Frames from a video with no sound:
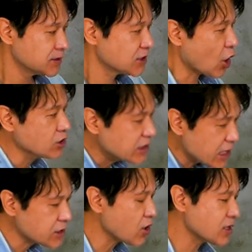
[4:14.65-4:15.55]

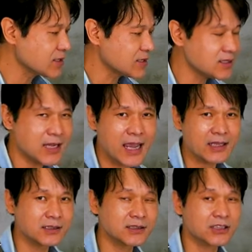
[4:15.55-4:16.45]
전체적인
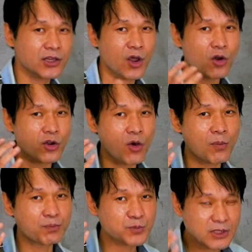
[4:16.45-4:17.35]
디자인은 그렇게
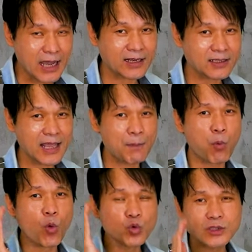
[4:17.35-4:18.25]
어렵지 않은데
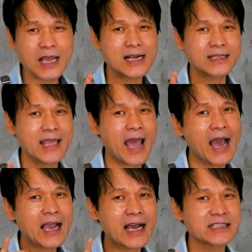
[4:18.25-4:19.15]
봉제할 때
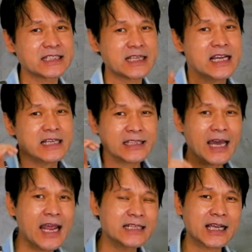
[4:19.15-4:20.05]
한 가지
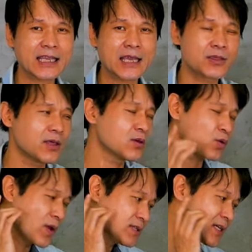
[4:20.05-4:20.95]
샤넬 자켓에서
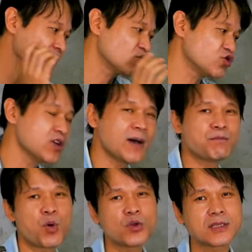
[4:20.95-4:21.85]
굉장히
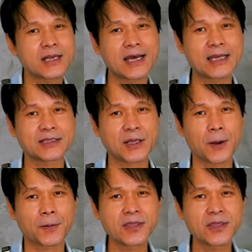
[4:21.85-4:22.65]
중요한 포인트가 하나 있어요.